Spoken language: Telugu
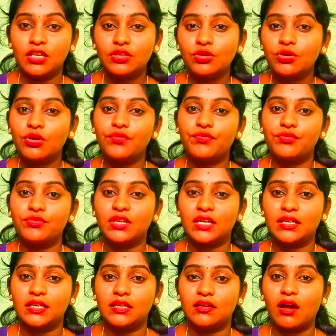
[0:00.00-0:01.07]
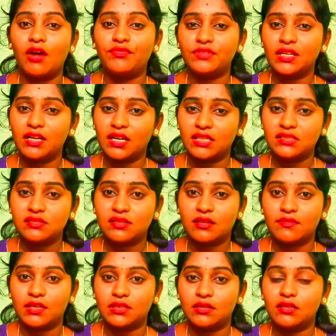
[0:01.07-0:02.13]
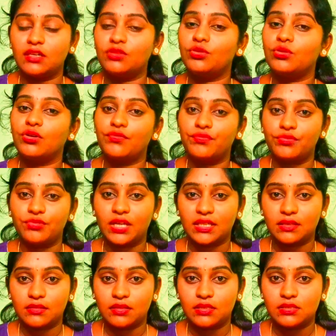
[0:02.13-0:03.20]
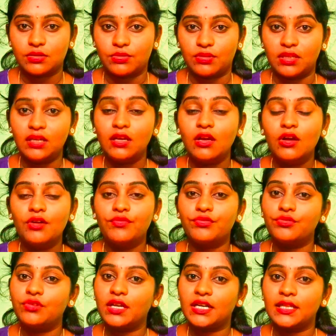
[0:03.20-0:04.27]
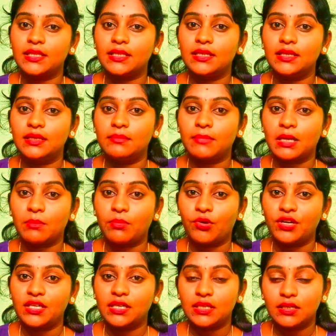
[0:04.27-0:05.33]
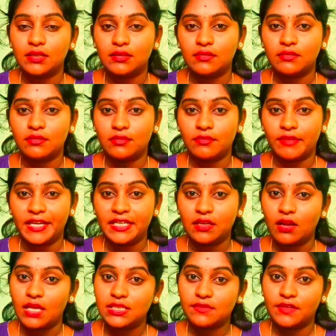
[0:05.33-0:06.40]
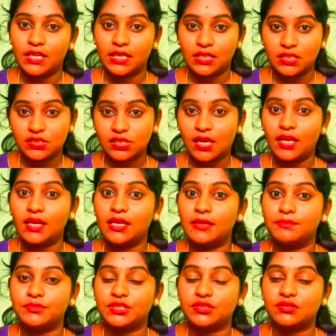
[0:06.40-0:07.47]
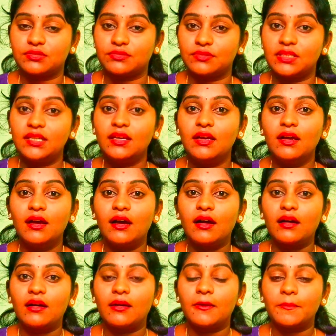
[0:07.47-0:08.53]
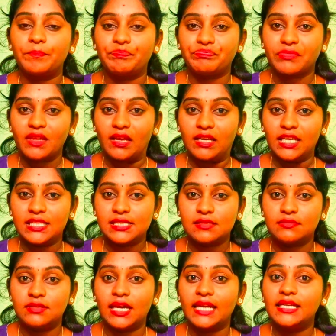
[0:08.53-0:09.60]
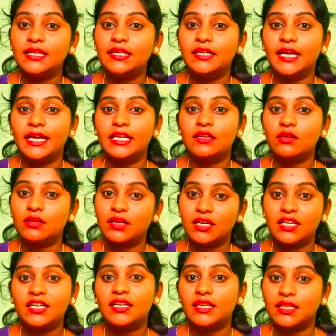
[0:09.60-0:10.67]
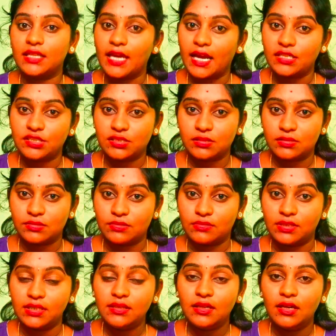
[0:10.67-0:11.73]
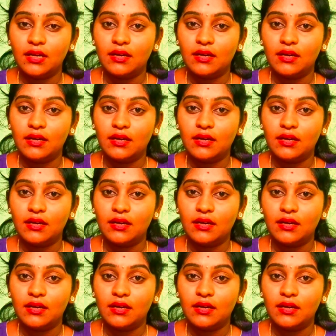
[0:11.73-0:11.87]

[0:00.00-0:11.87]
ఏదో ఒక ఫ్రూట్ అండి ఆఫ్టర్ లంచ్ తర్వాత ఏదో ఒక ఫ్రూట్ అయితే తీసుకోండి ఫ్రూట్ అనేది మన బాడీకి వెయిట్ లాస్ అవ్వడానికి చాలా హెల్ప్ చేస్తుంది నెక్స్ట్ డైలీ డైట్లో కర్డ్ అనేది యాడ్ చేసుకోండి